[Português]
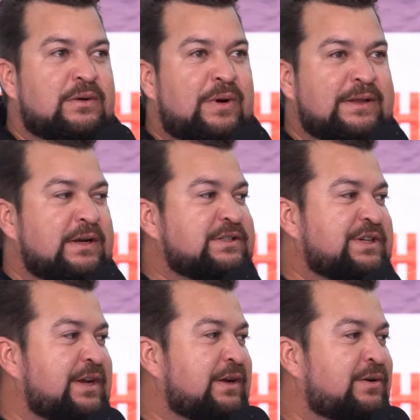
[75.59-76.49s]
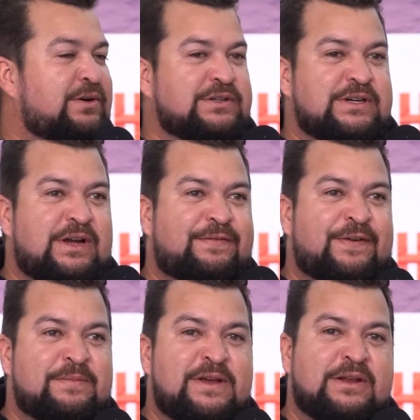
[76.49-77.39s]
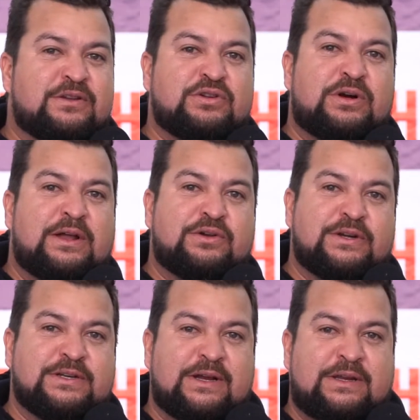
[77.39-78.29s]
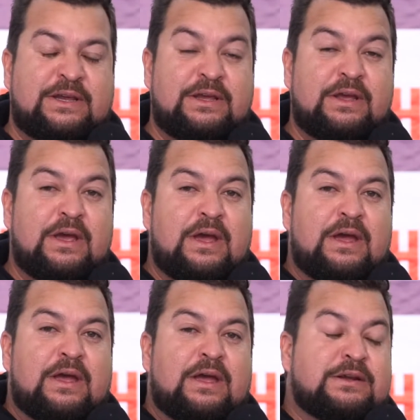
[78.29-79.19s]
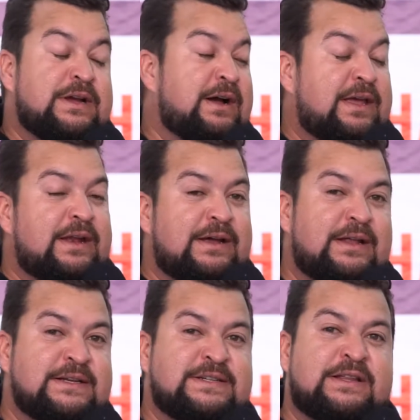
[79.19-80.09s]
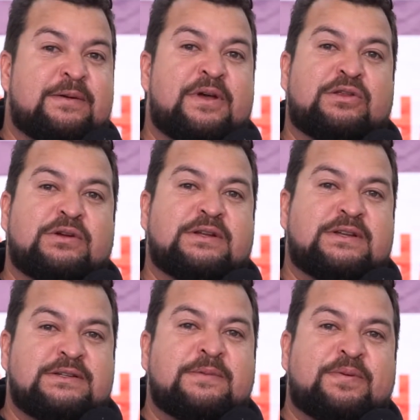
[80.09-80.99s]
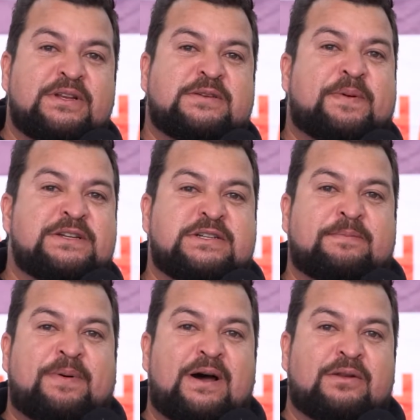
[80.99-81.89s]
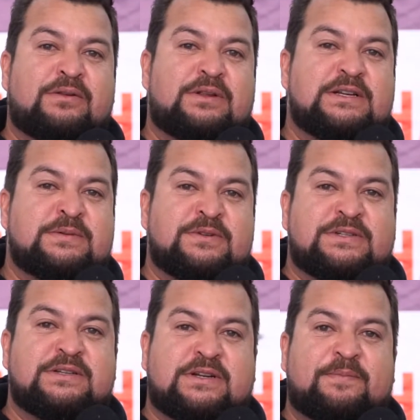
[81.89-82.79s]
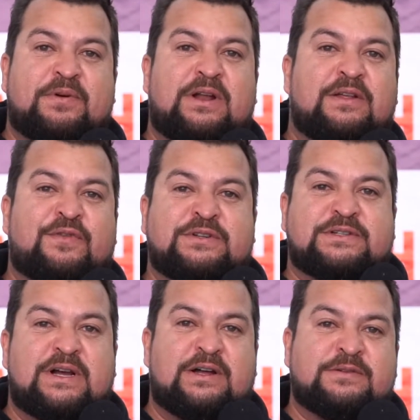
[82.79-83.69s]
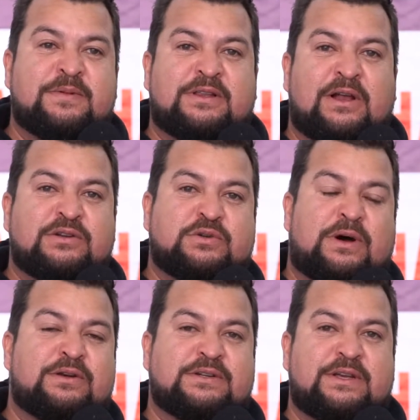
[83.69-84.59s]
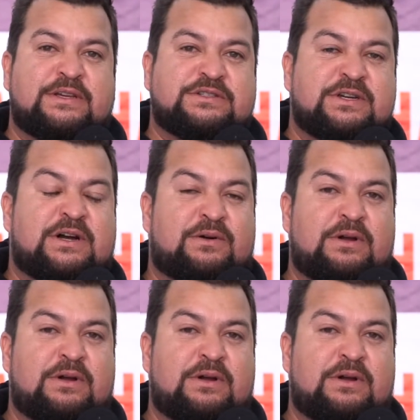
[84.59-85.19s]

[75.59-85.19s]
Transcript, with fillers: Quadra cheia hoje, a família dos jogadores aqui. Já quero agradecer também todas as empresas que participaram do 16º Campeonato de Futsal dos Metalúrgicos Guarulhos da região.